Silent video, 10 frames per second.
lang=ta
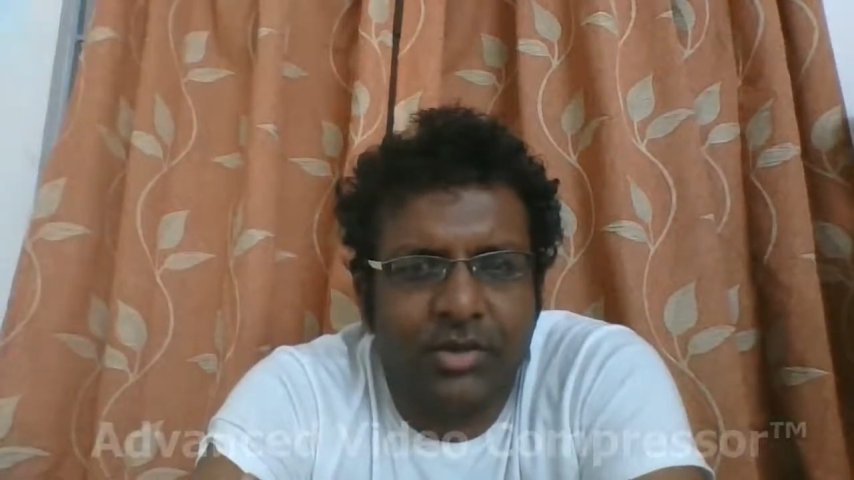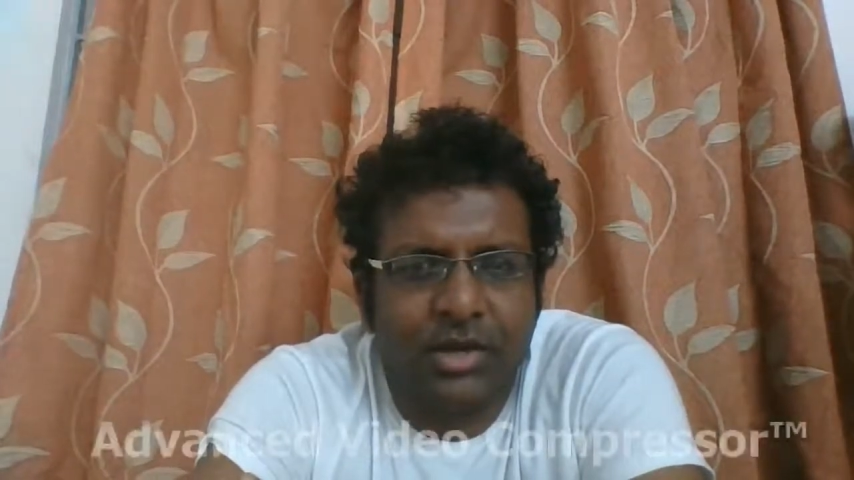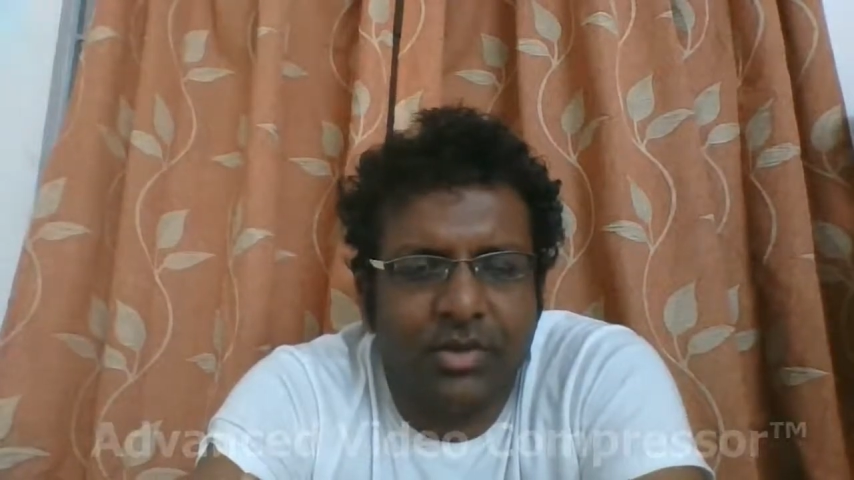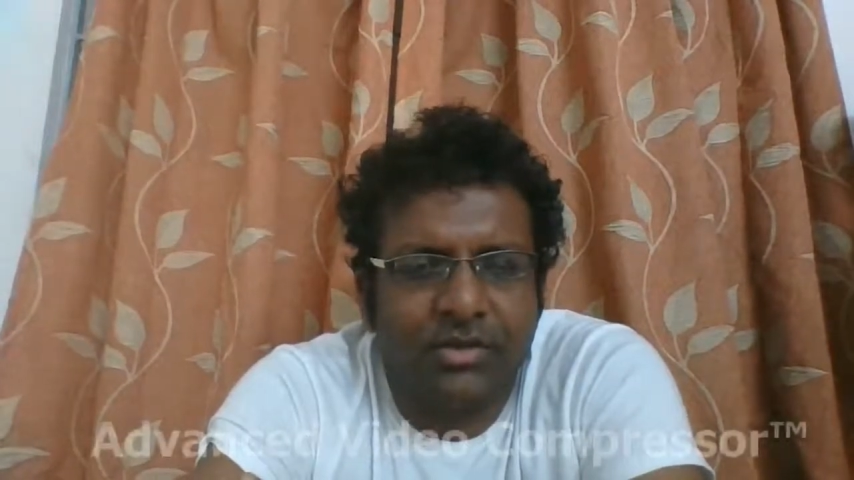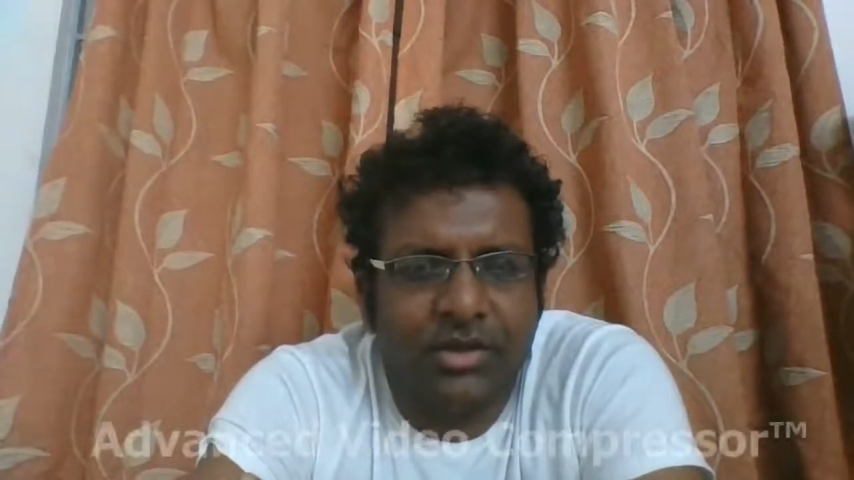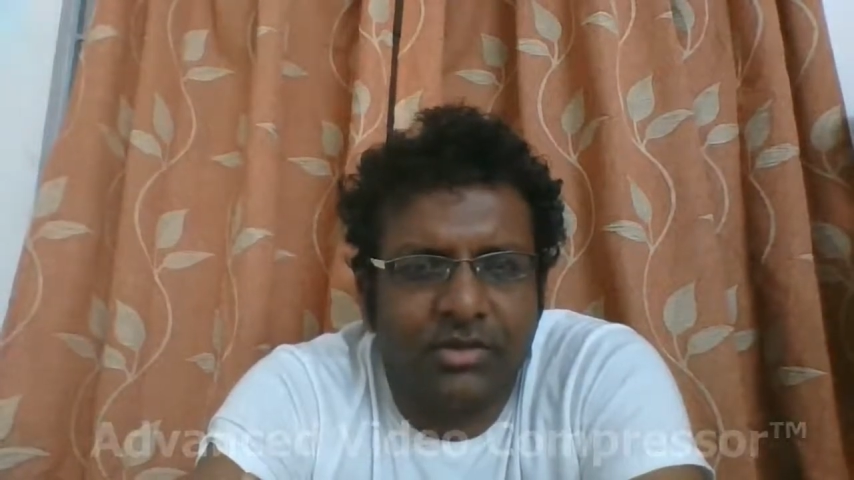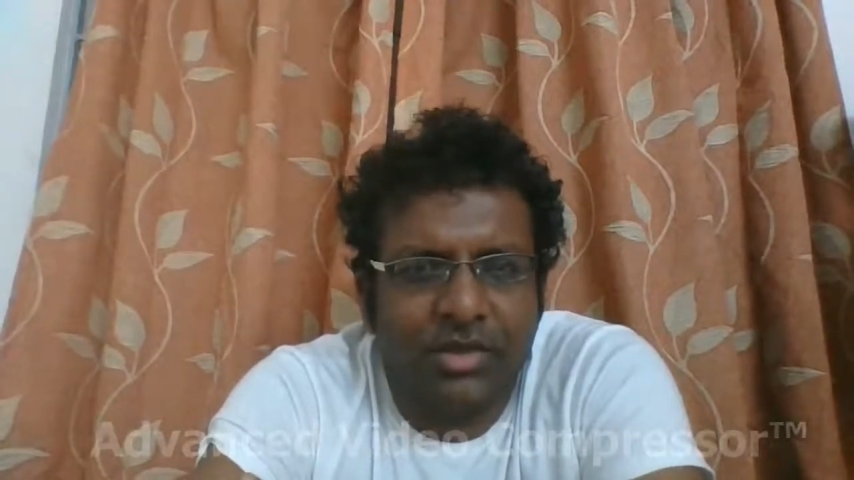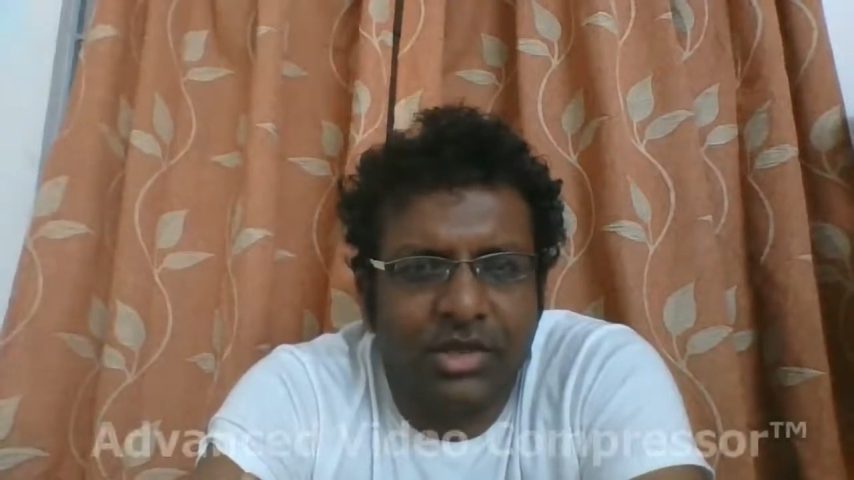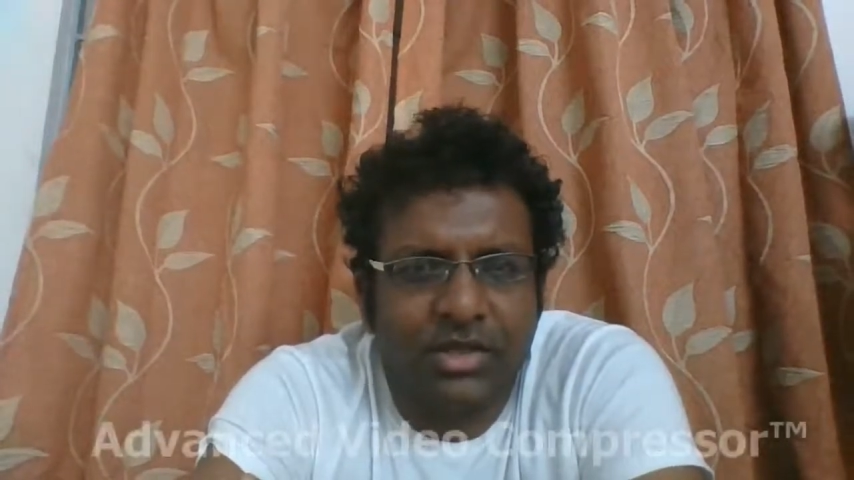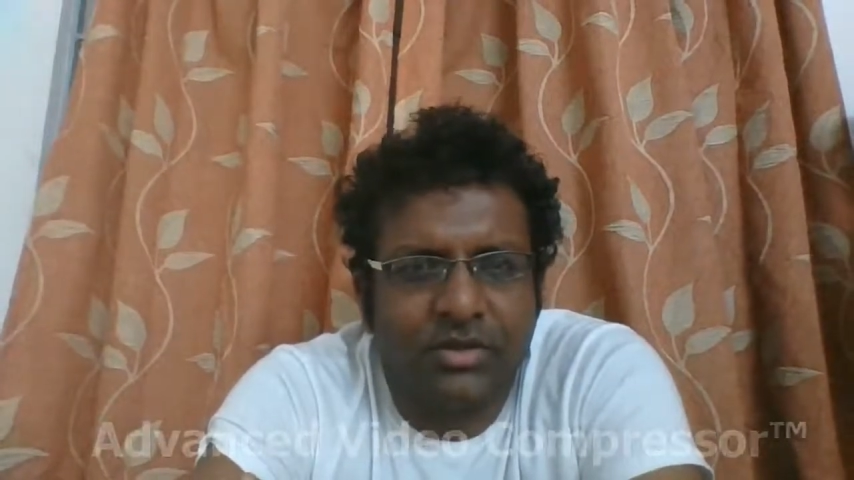பேருமே வந்து
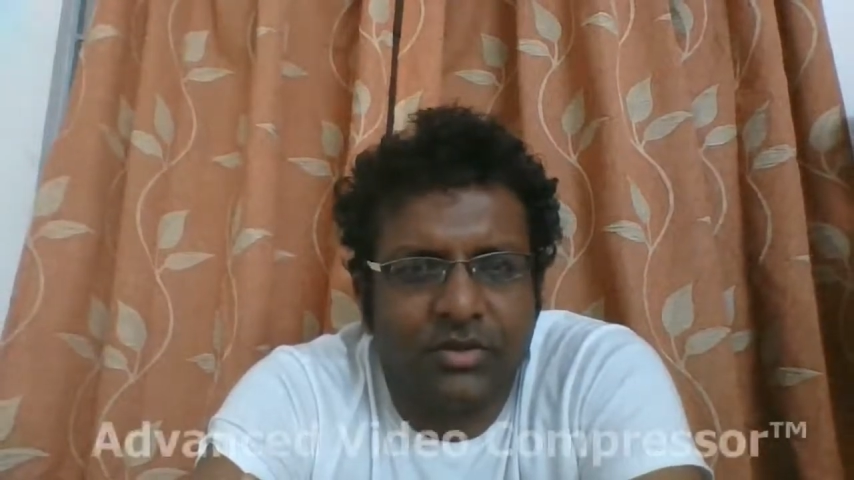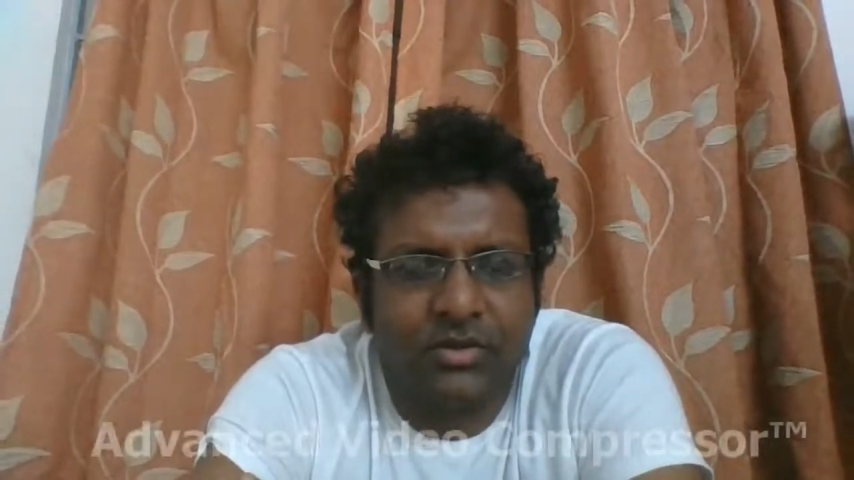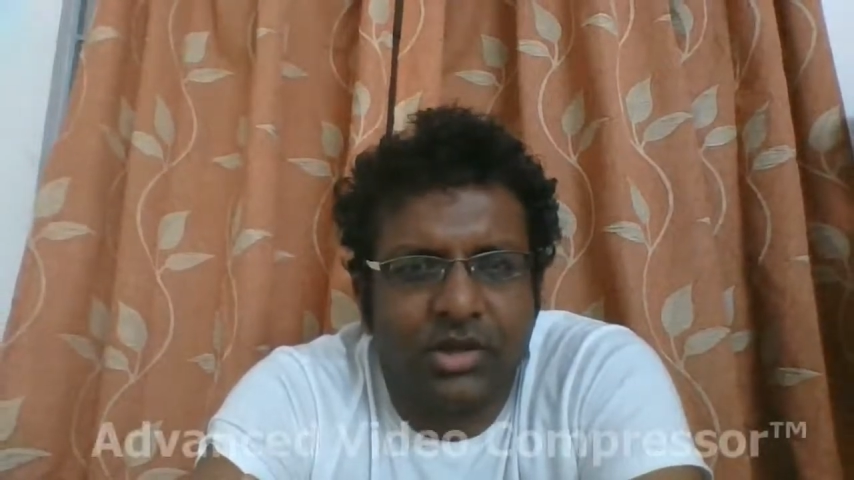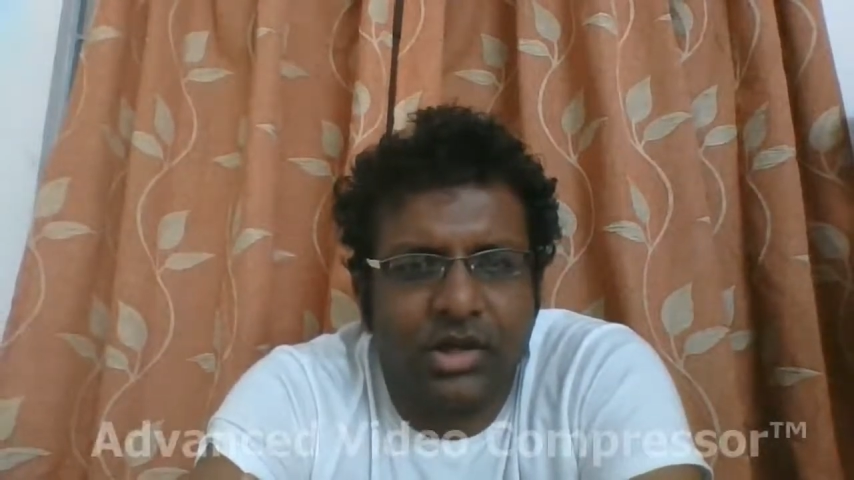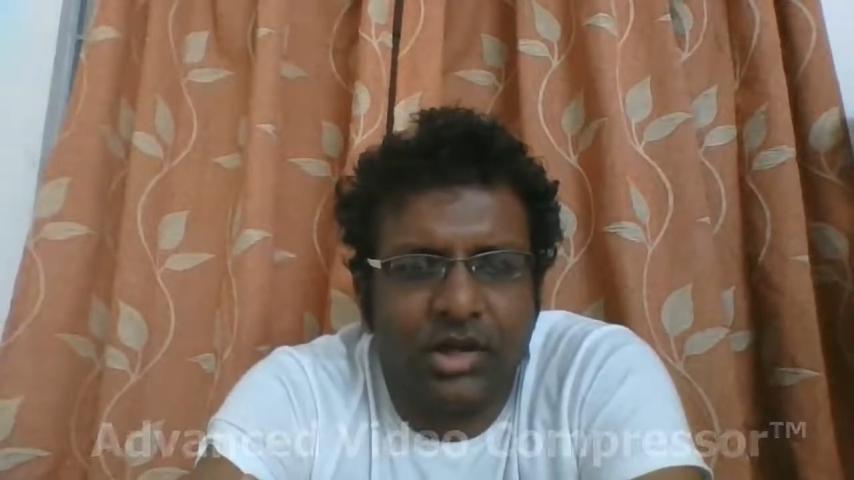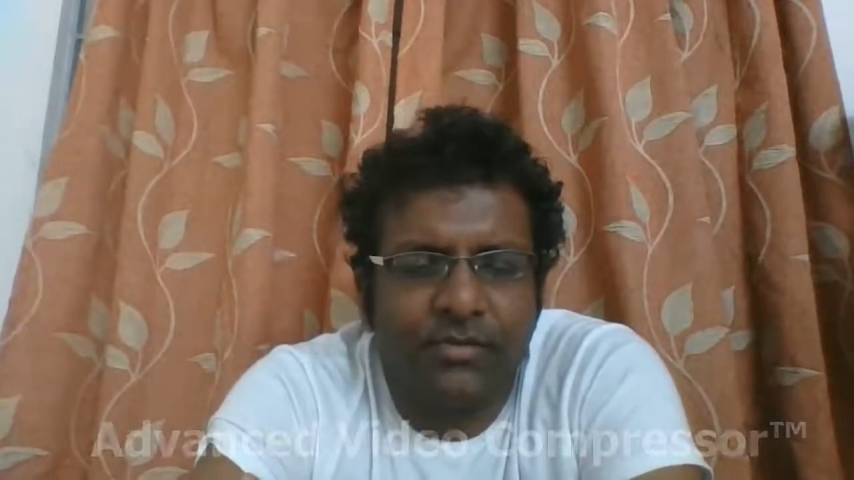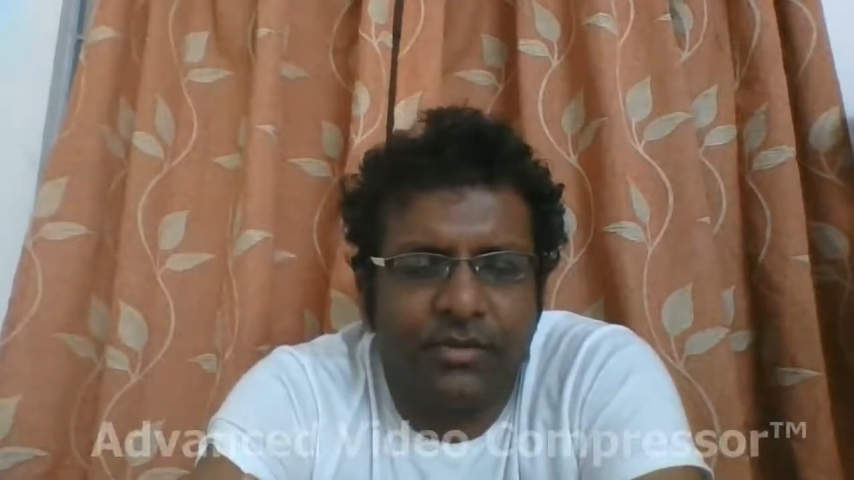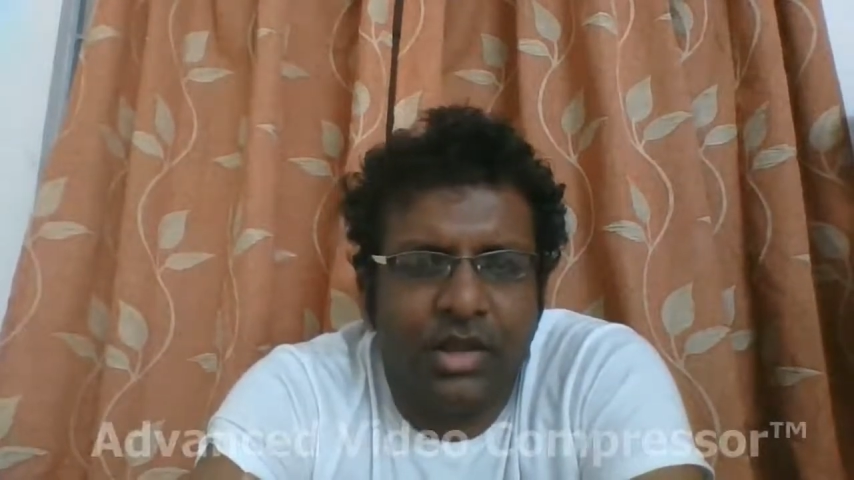மேஜர்னு சொன்னதால